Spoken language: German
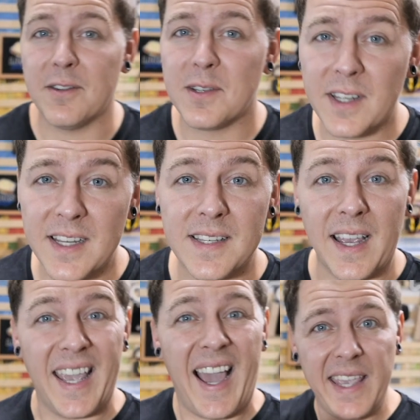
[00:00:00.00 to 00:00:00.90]
und Grüß
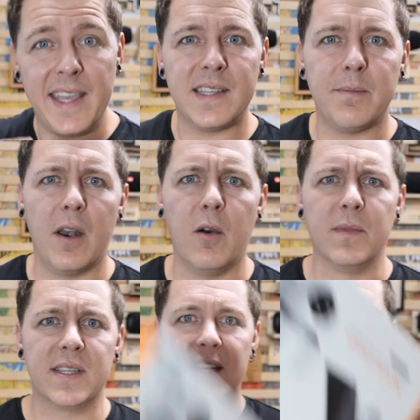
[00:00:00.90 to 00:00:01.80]
euch. Heute geht es einmal um
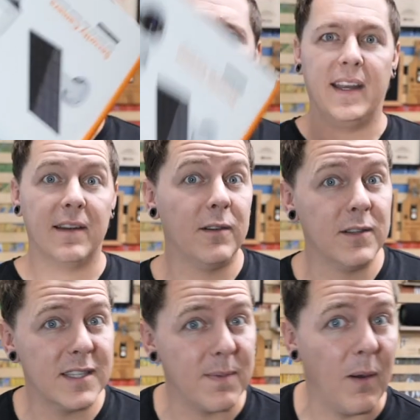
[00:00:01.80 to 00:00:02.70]
Sicherheit.
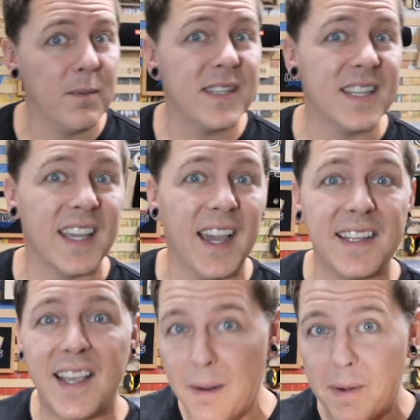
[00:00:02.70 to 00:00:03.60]
Und zwar um
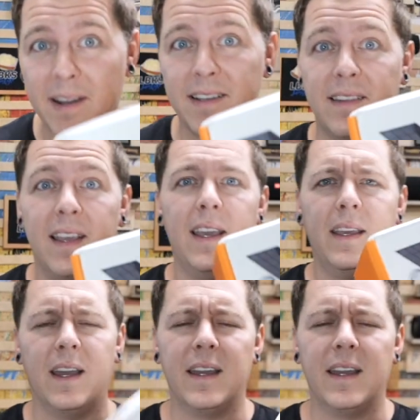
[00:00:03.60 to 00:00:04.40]
Sicherheit Kameras. Ja,